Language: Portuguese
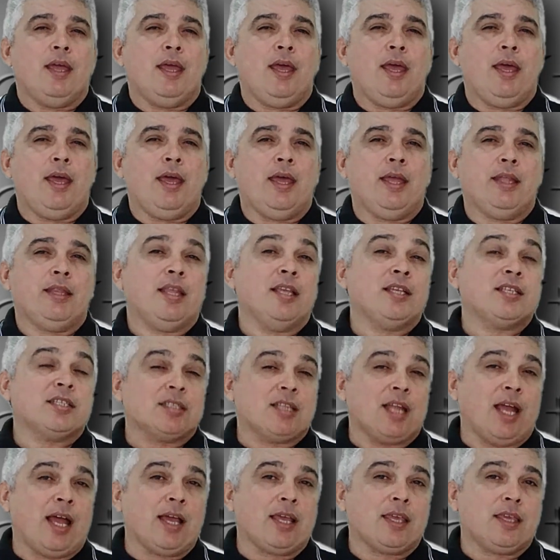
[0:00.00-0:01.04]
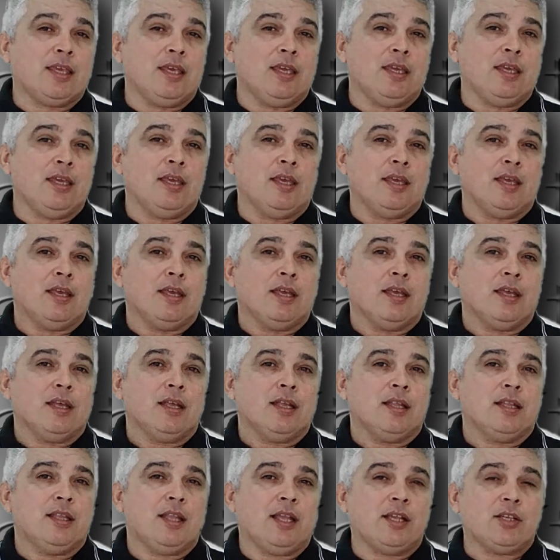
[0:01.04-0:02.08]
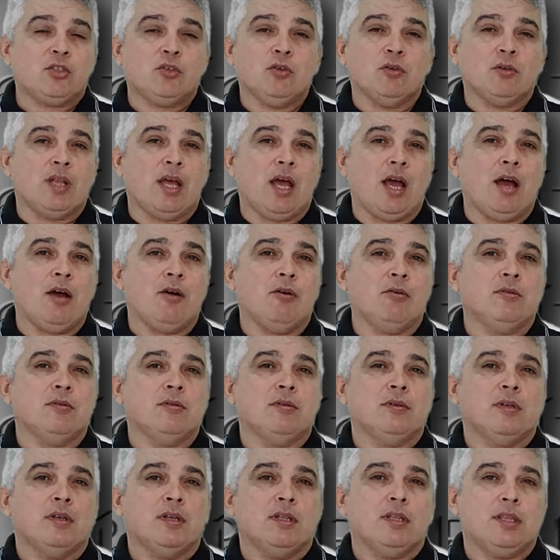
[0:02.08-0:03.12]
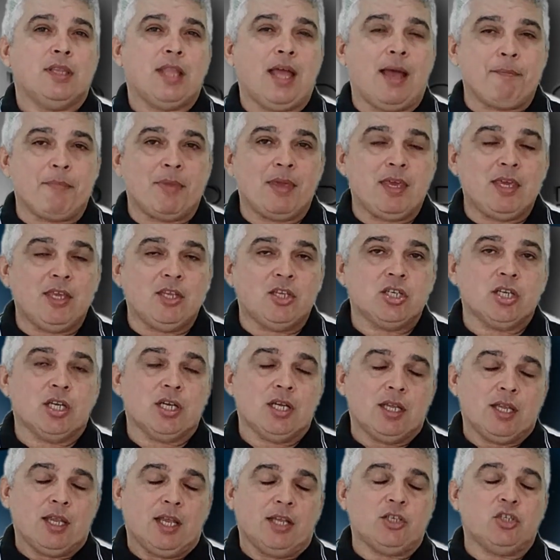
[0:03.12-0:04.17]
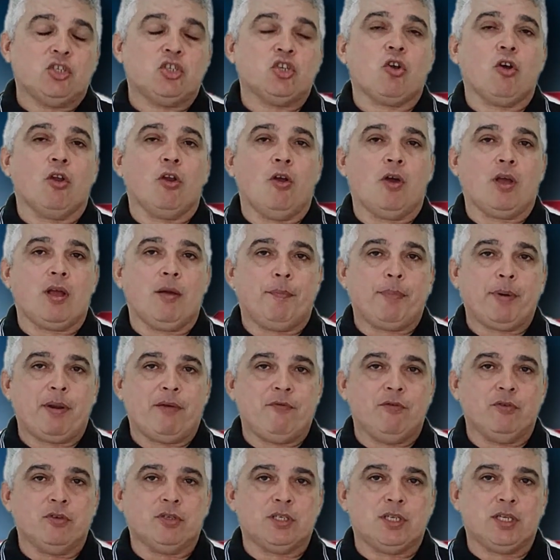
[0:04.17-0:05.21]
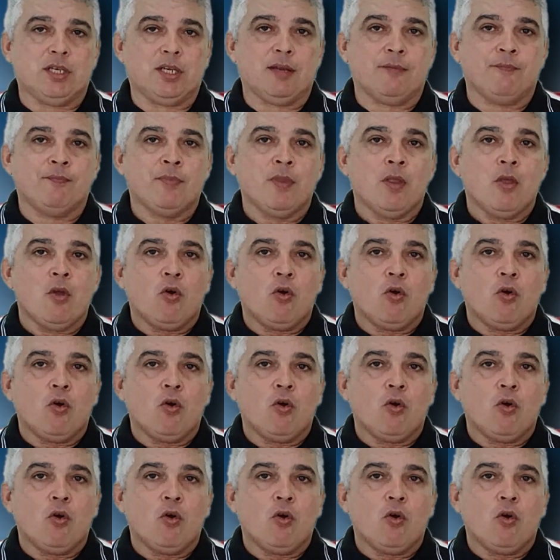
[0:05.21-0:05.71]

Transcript: é, destaque nacional na mídia, a gente coloca para você.